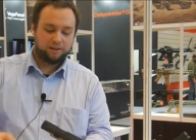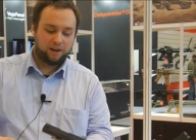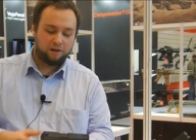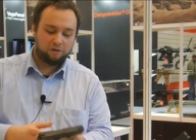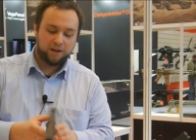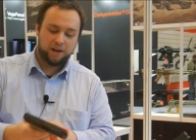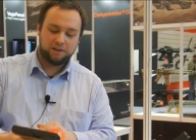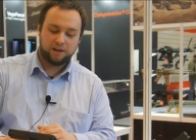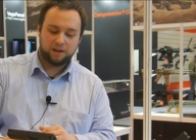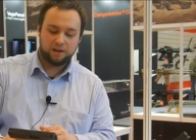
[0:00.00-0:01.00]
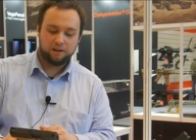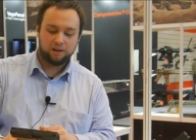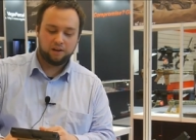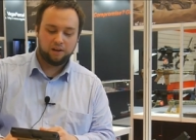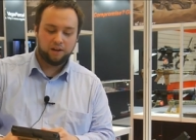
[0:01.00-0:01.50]
Dann auch hier die
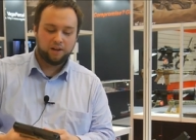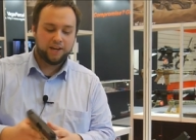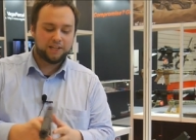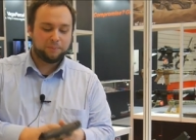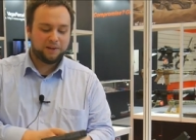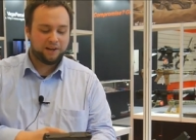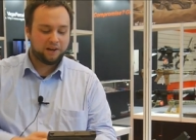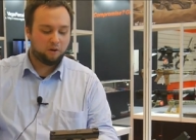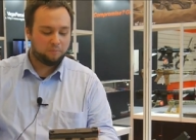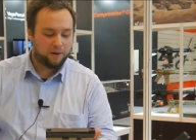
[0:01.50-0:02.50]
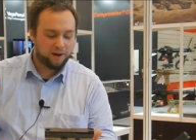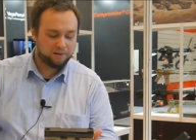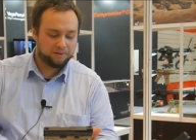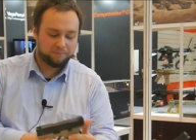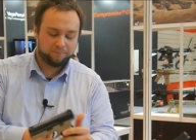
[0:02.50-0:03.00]
XPT
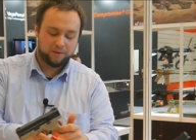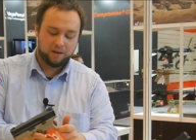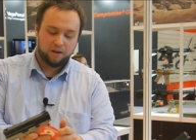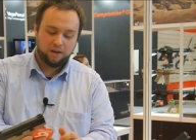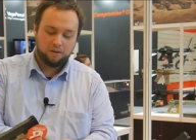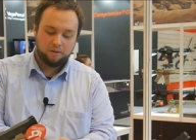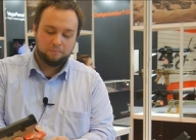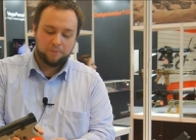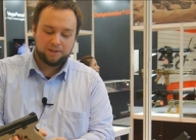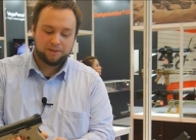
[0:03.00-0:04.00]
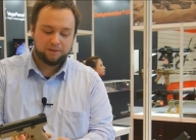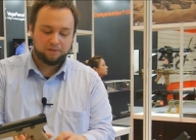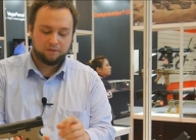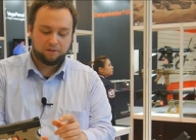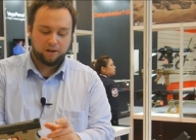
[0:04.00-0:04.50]
Kompakt mit
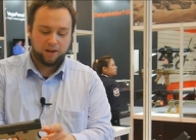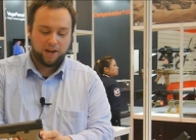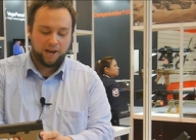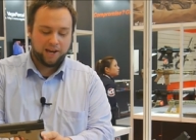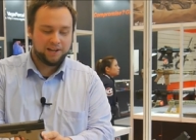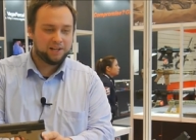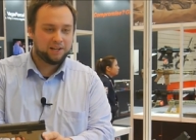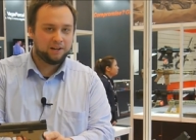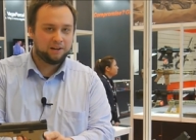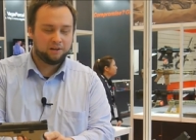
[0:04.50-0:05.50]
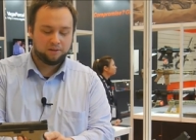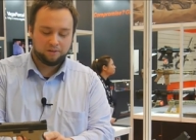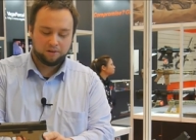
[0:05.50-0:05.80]
ähnlichen